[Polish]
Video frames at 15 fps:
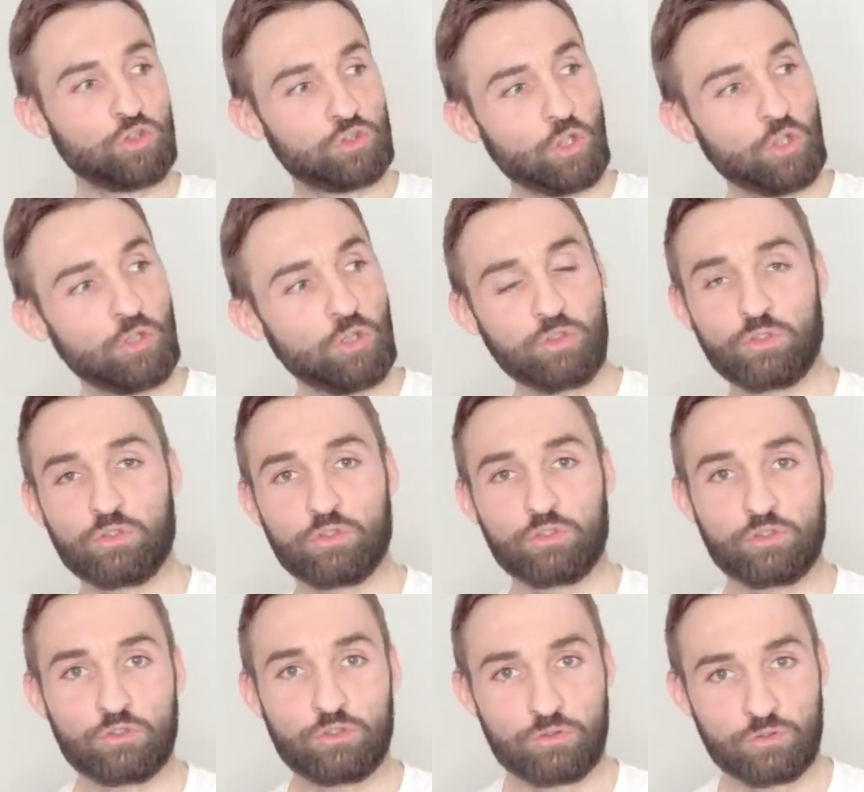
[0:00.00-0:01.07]
To,
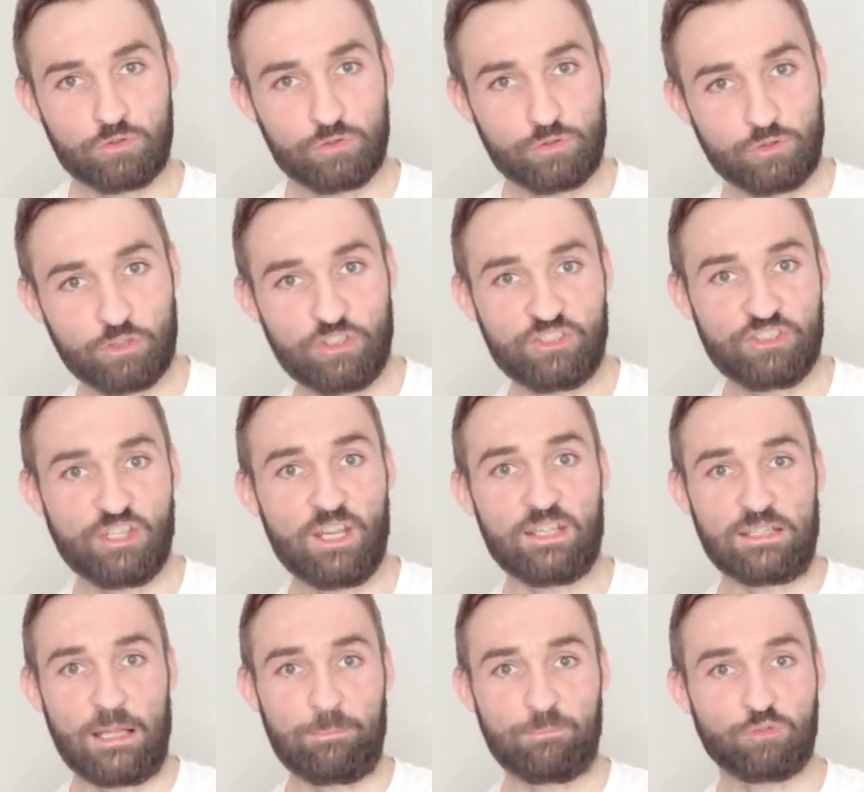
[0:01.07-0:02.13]
co się dzieje
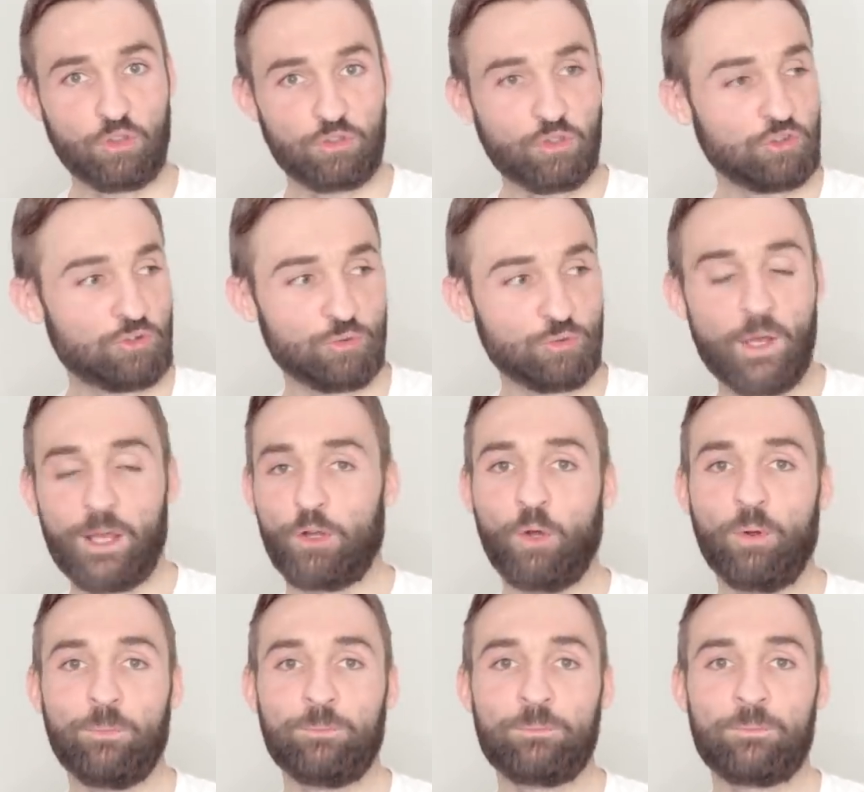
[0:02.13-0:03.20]
tam, to coś złego.